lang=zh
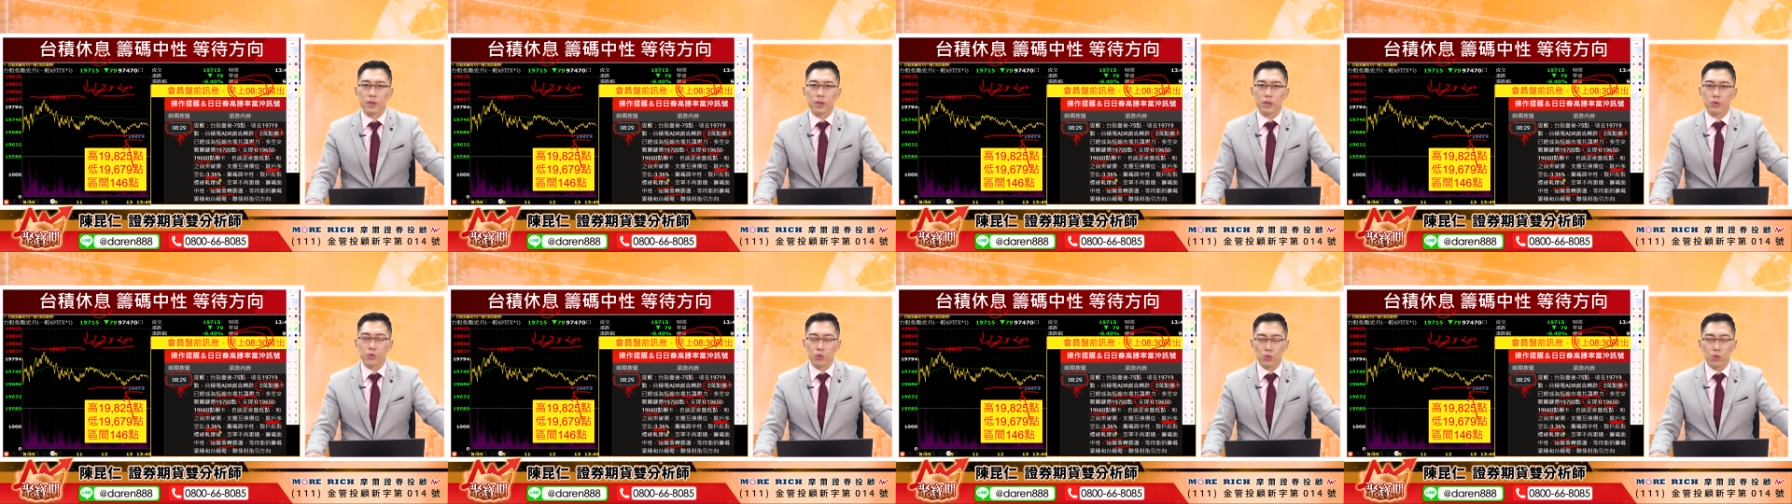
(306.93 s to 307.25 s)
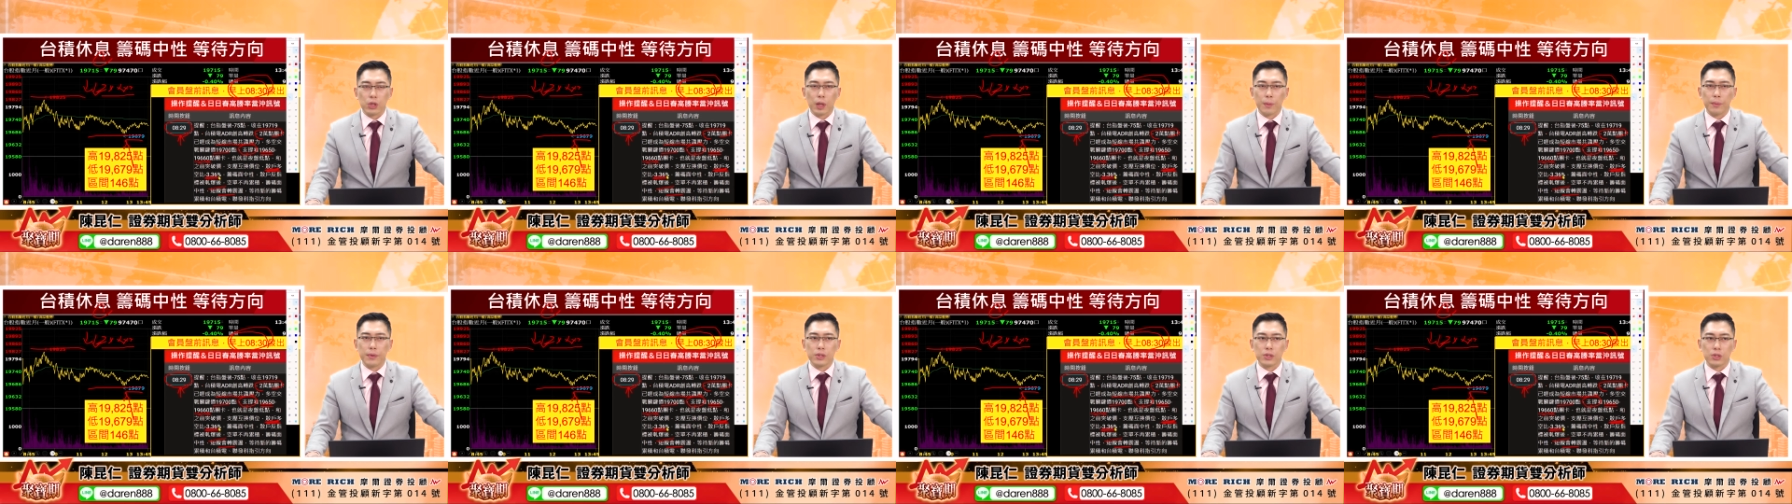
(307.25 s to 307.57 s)
如果
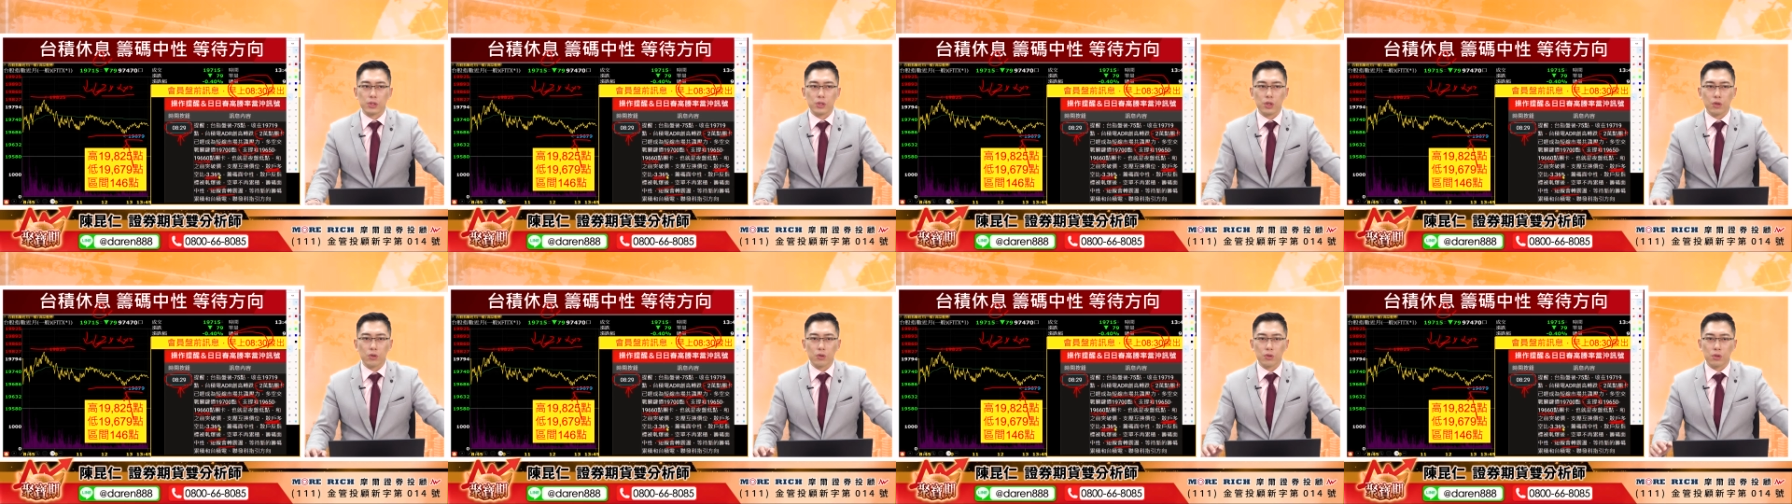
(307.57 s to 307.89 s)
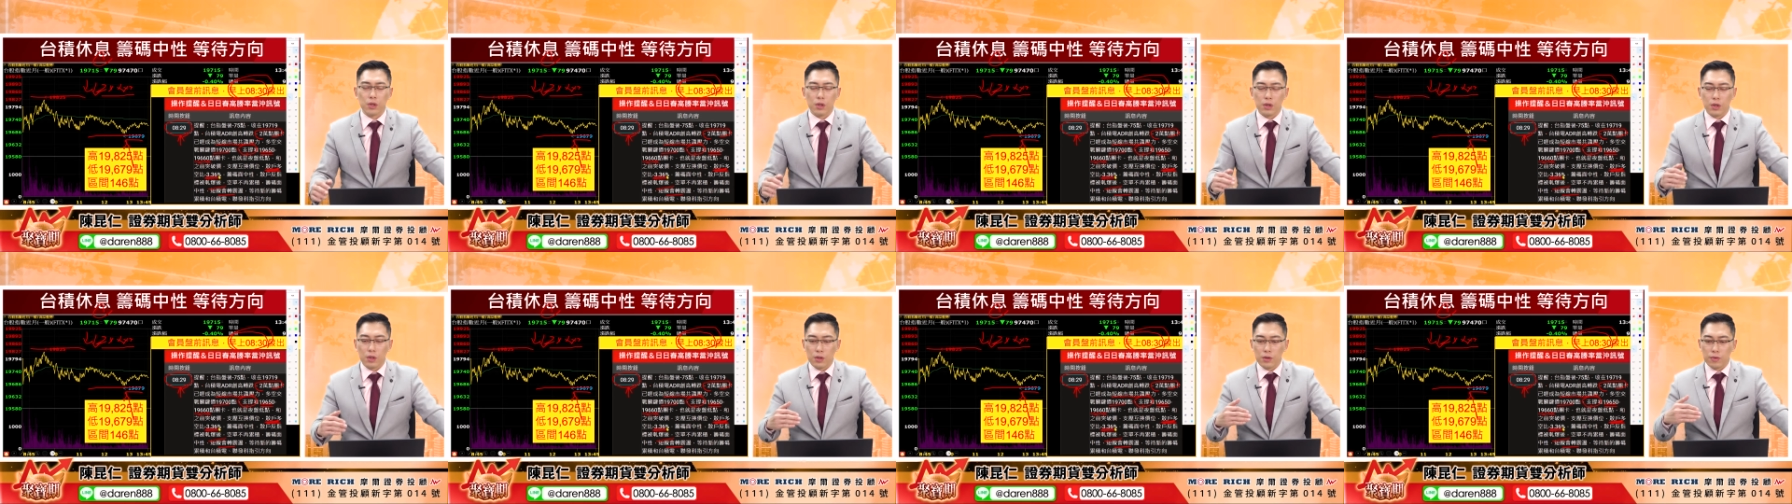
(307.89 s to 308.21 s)
他们是用
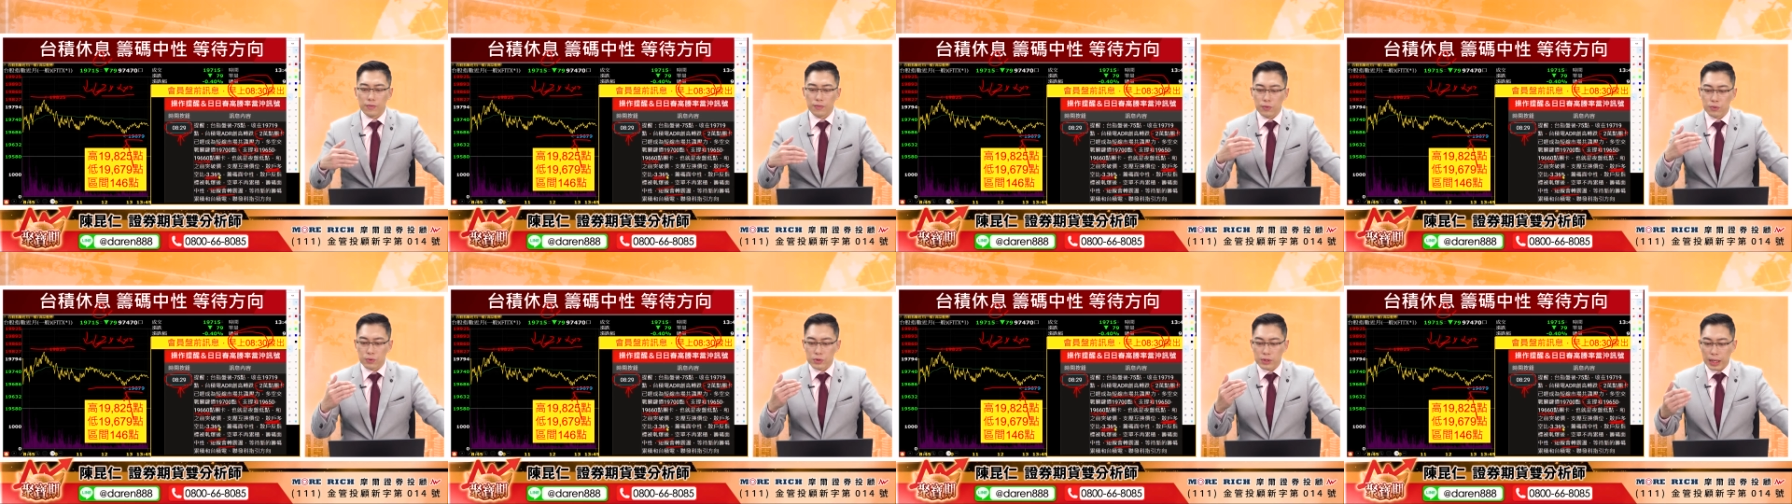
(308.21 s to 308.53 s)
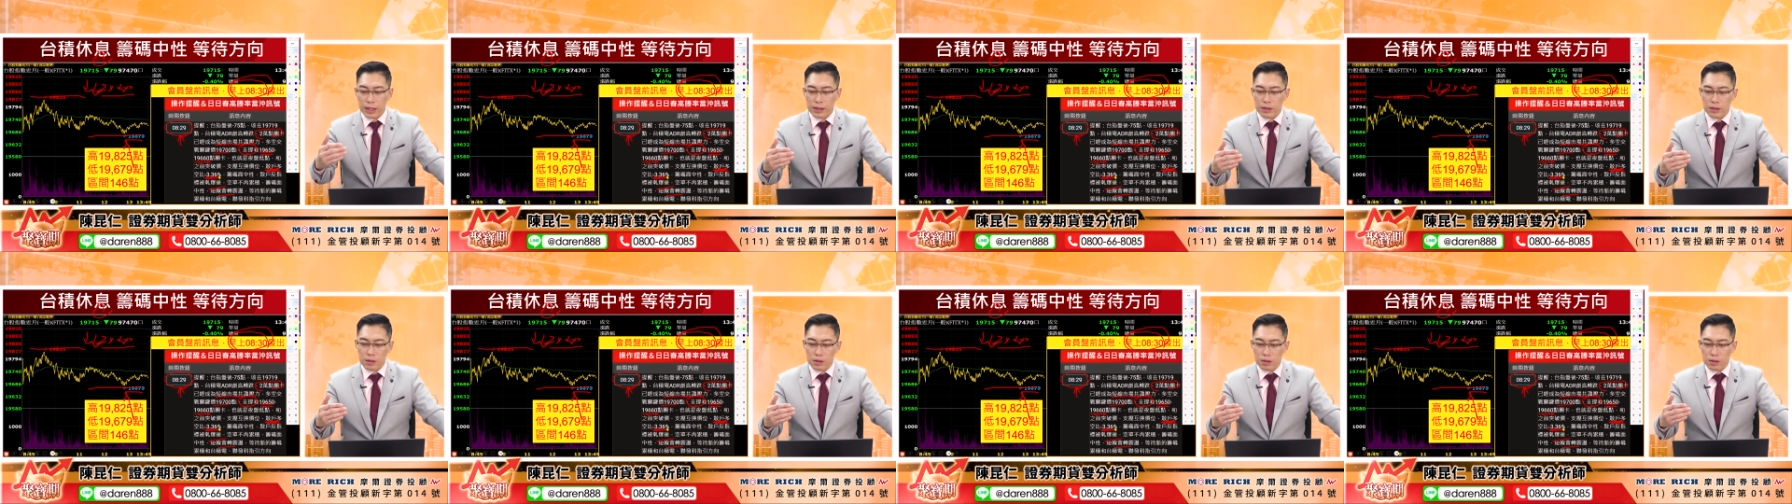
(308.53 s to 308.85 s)
负
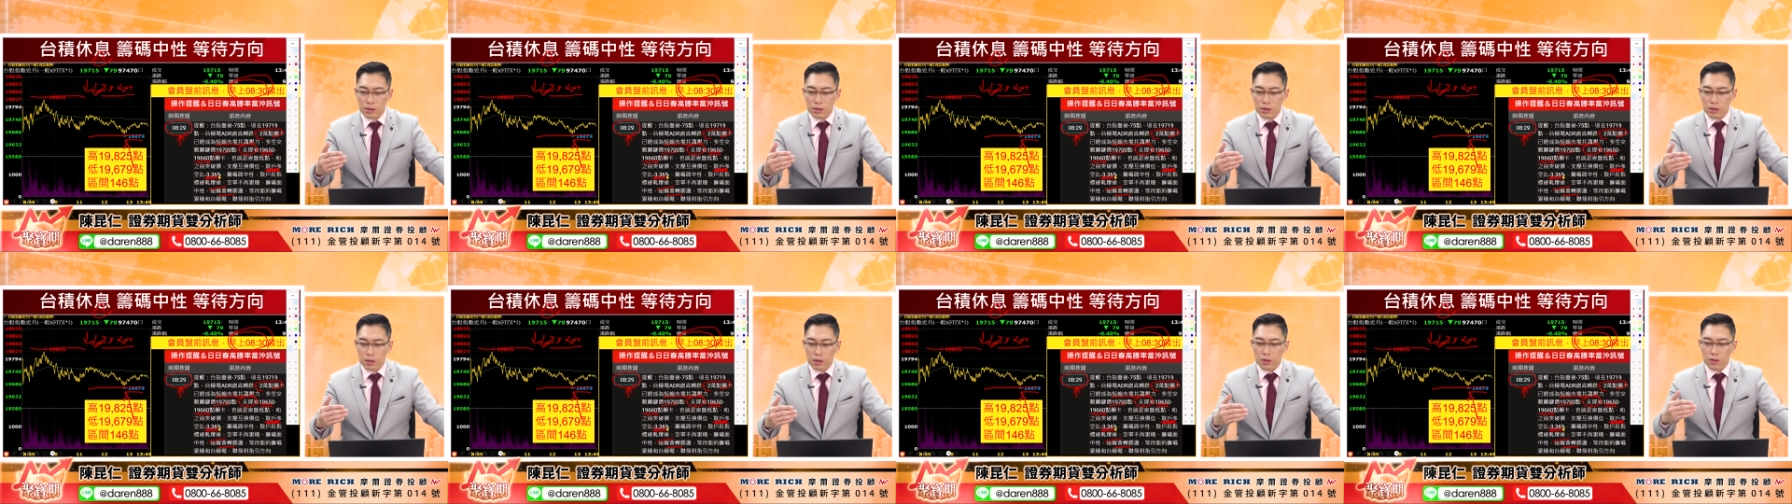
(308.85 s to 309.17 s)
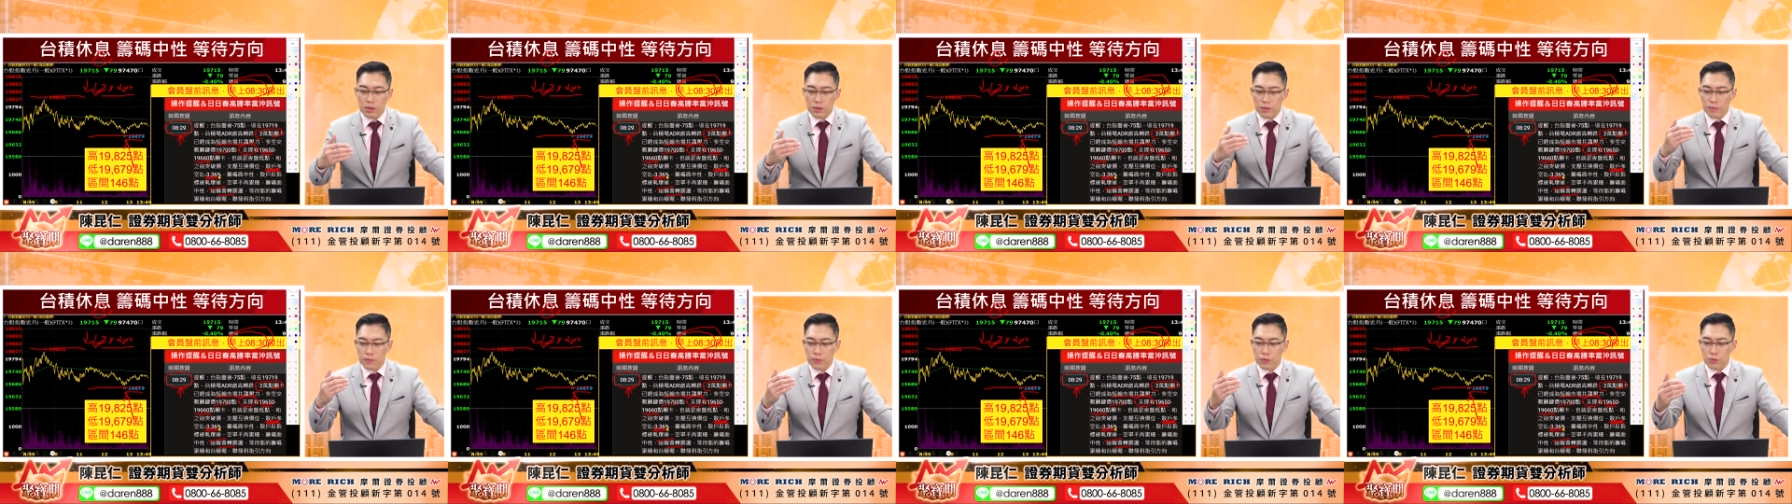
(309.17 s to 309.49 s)
三、
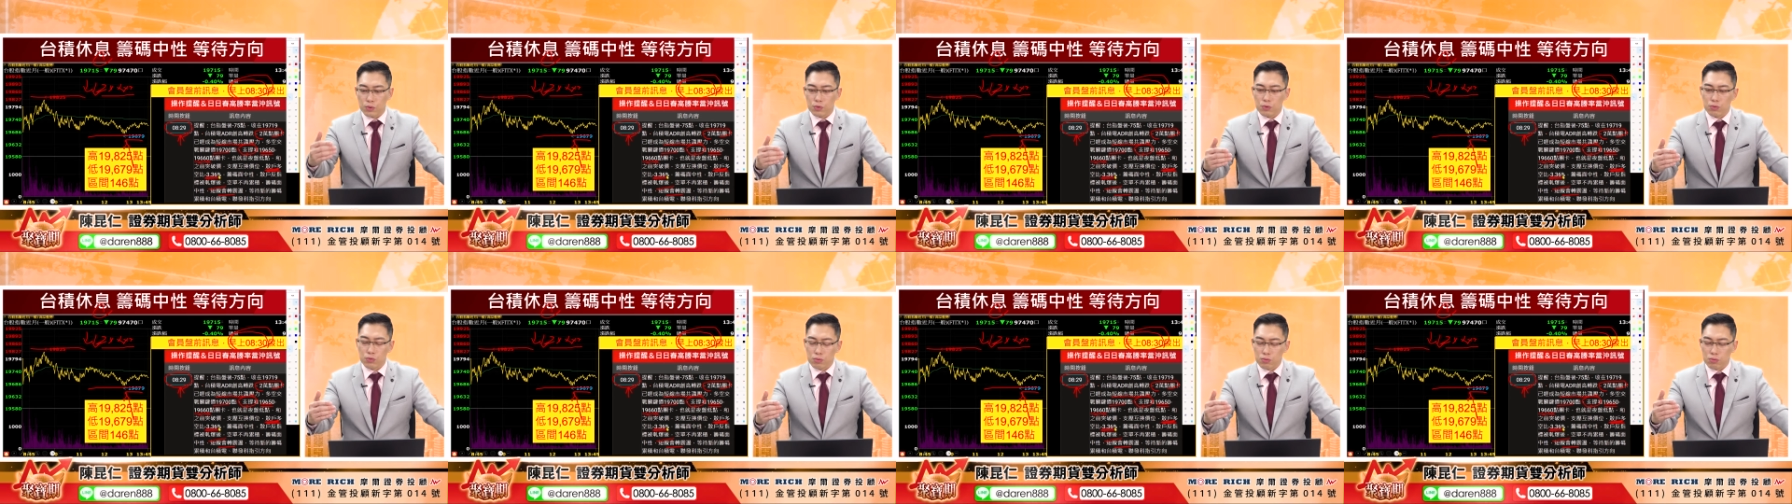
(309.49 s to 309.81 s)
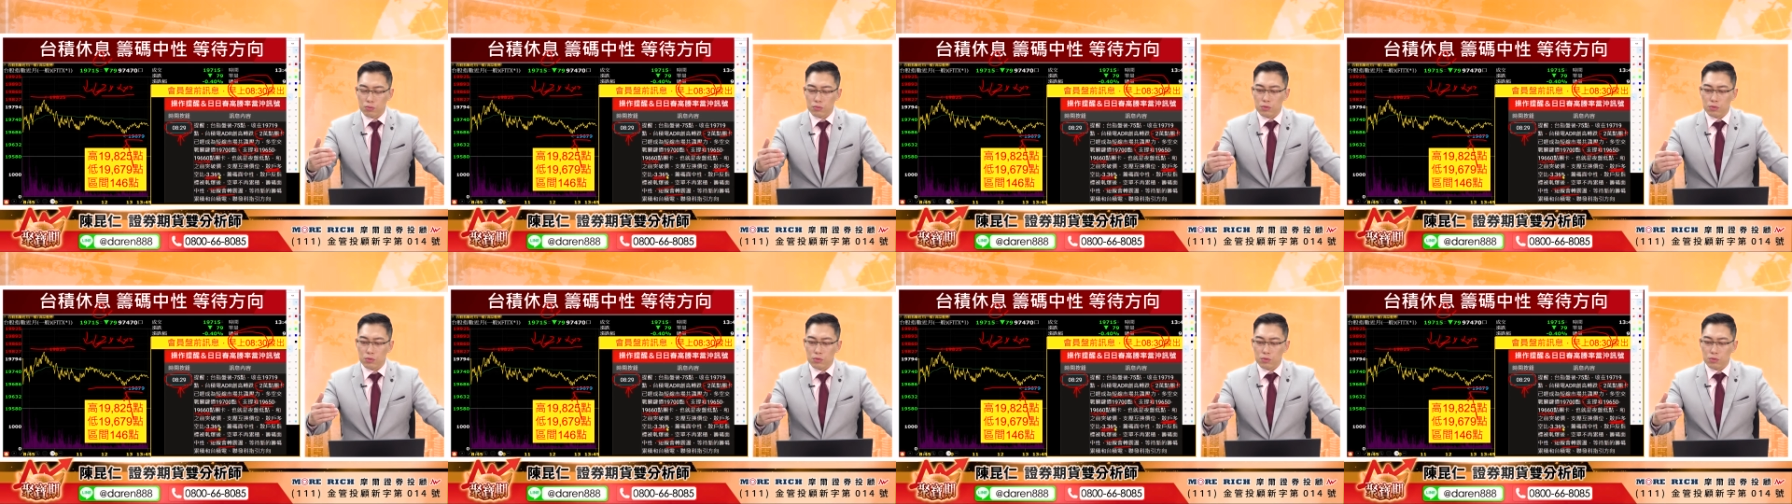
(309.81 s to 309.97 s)
负五、